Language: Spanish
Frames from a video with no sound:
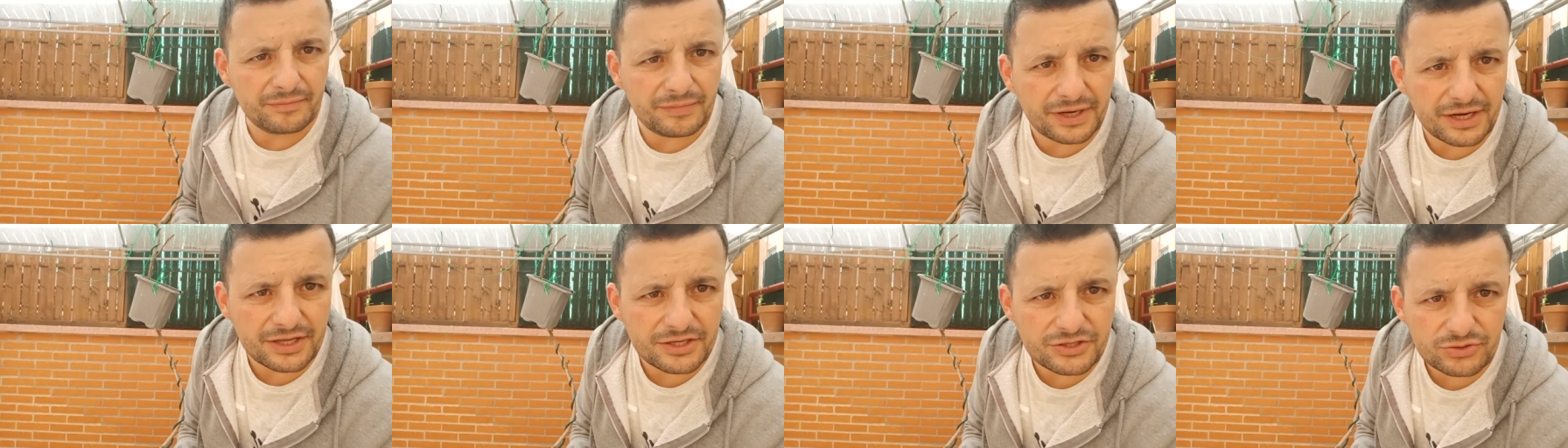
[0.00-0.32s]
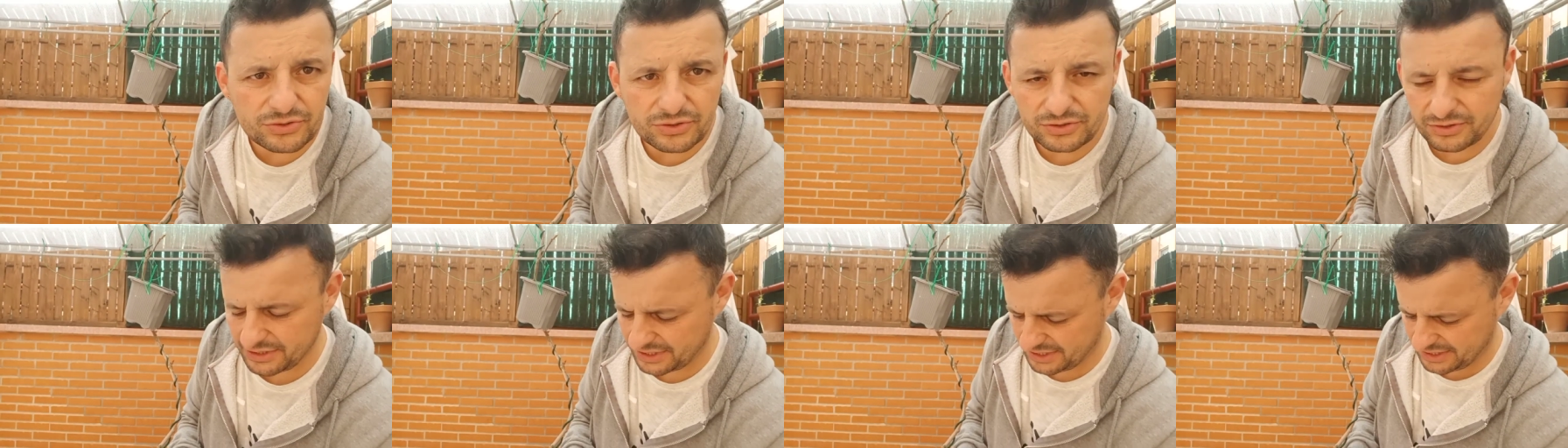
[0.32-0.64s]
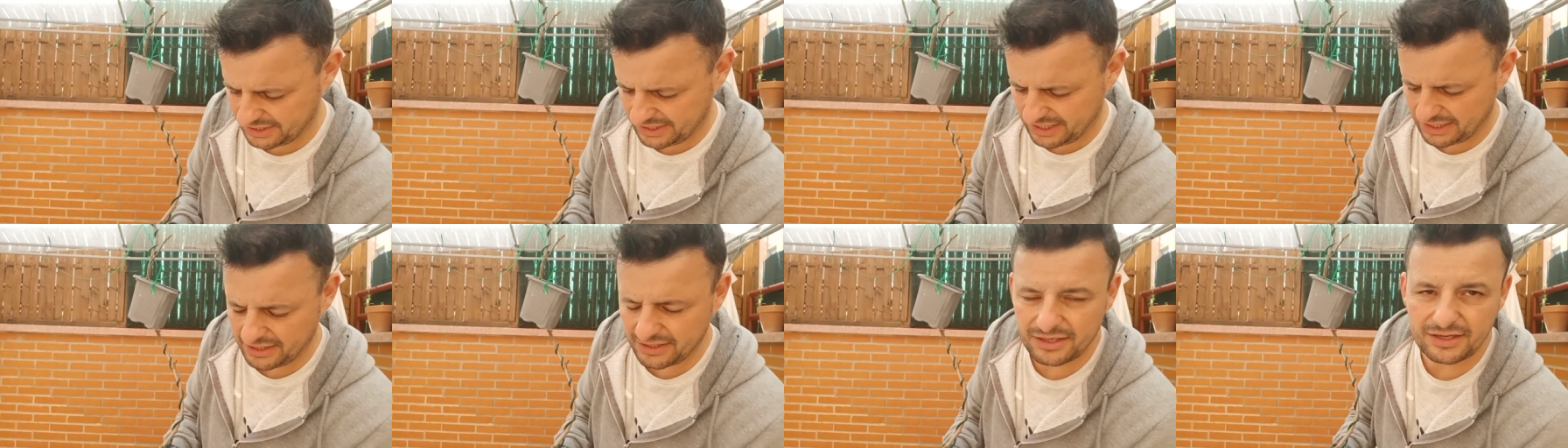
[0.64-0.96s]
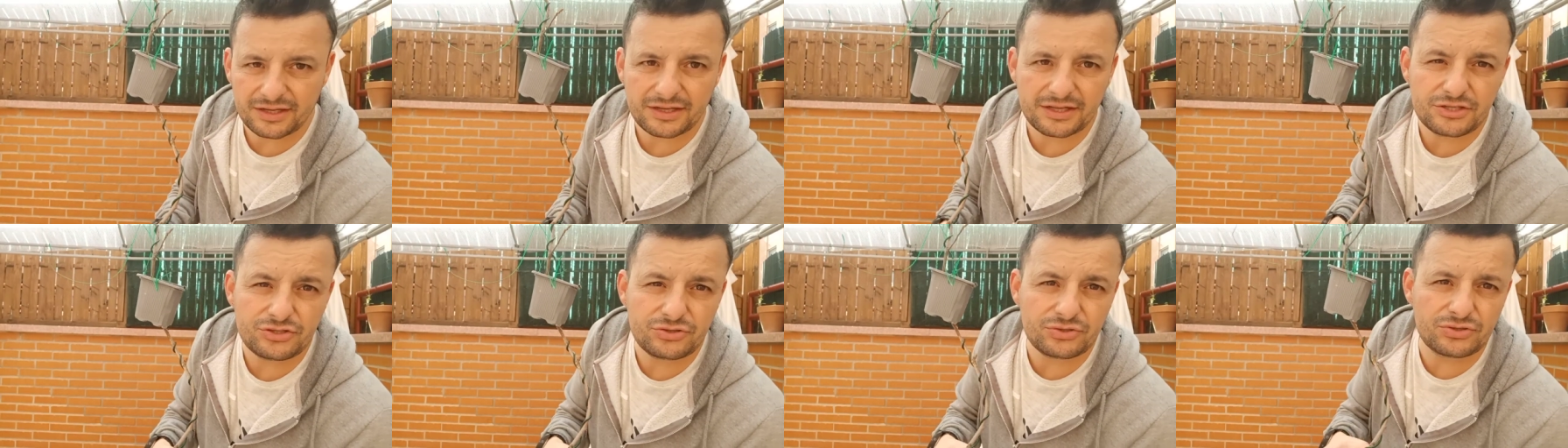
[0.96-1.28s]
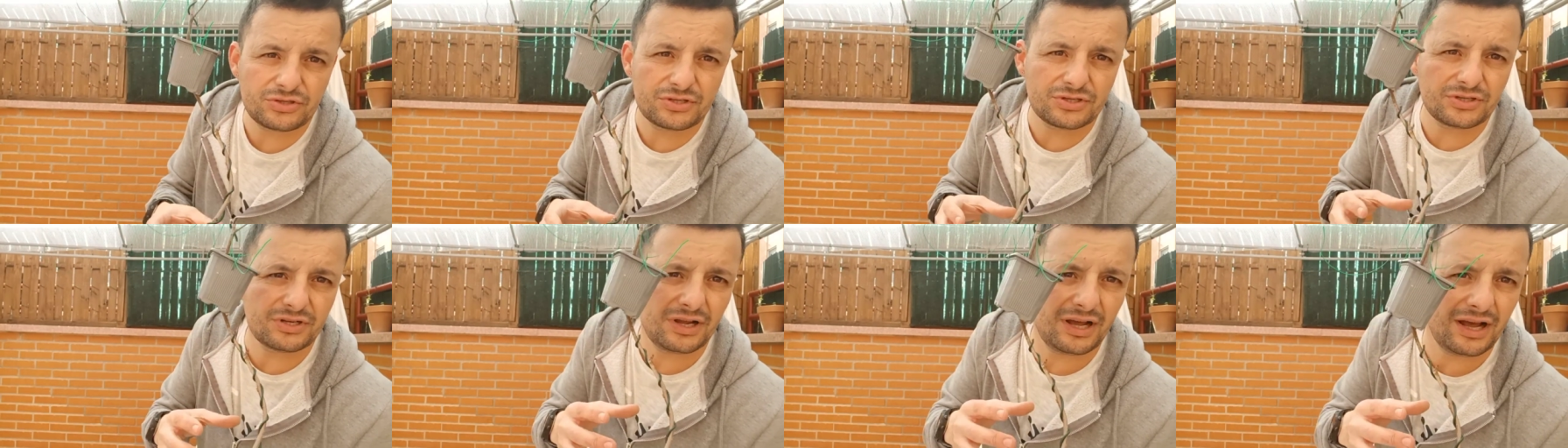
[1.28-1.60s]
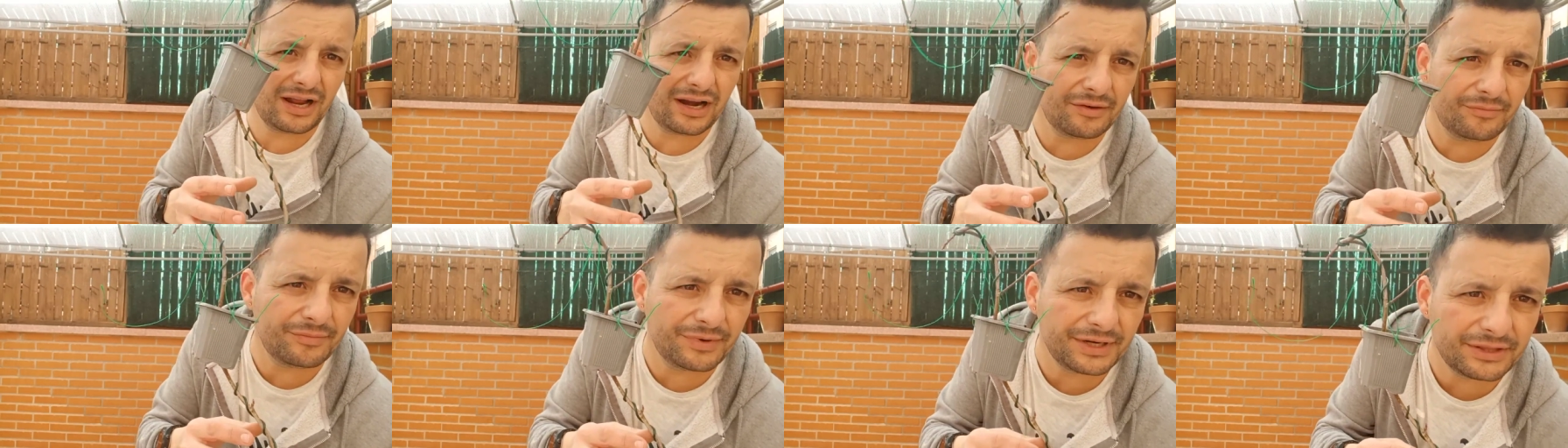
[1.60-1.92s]
Para eso están esos
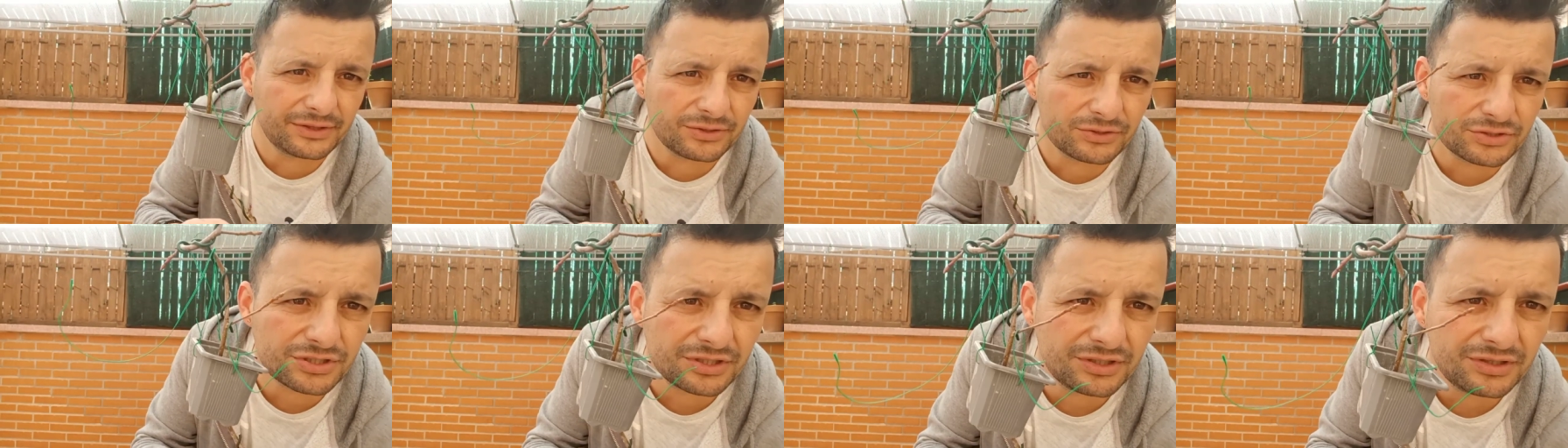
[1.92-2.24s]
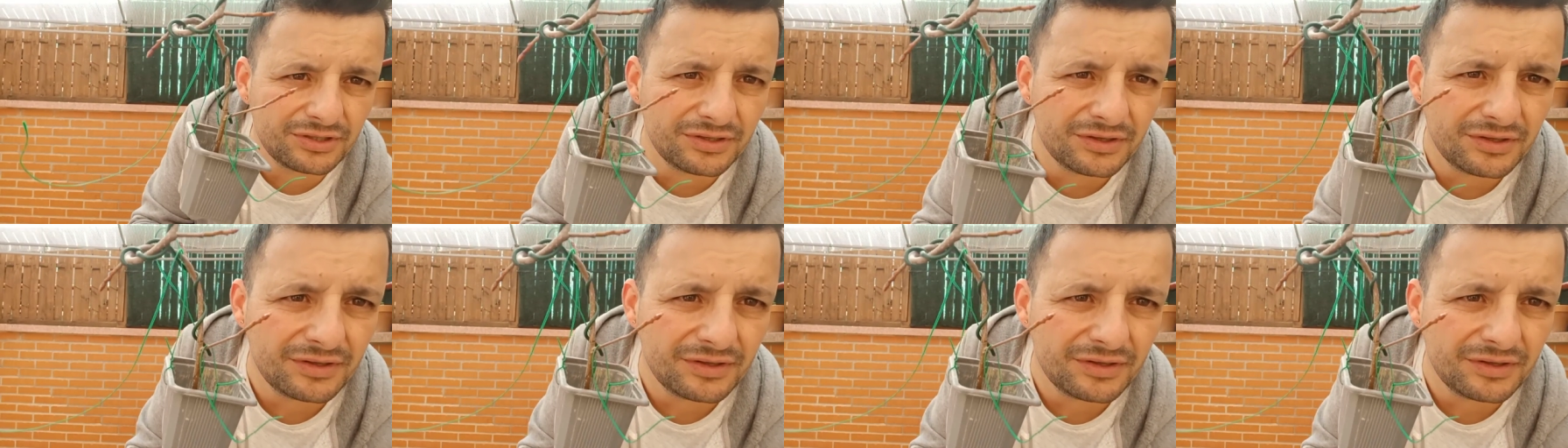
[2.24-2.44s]
alambritos.